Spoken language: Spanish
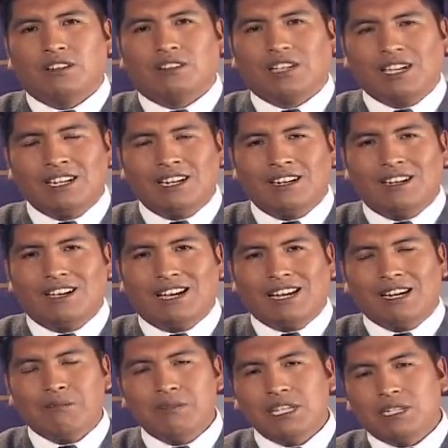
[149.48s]
tienen
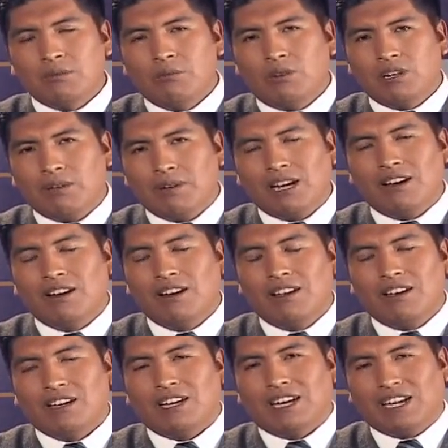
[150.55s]
el mismo nivel
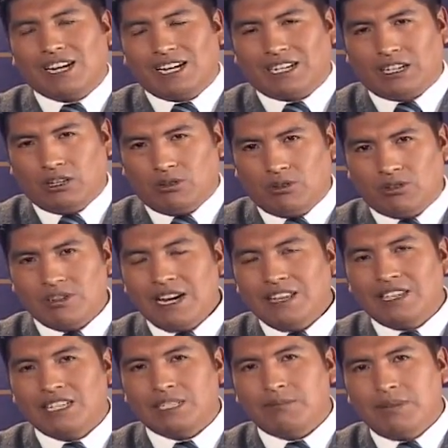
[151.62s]
jerárquico.
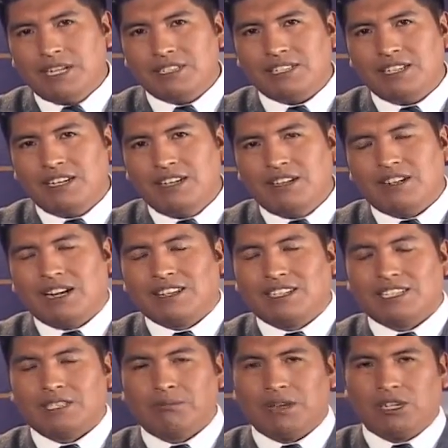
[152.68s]
Nadie es más,
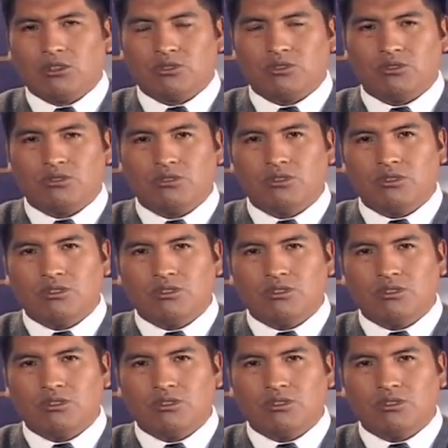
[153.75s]
nadie es menos.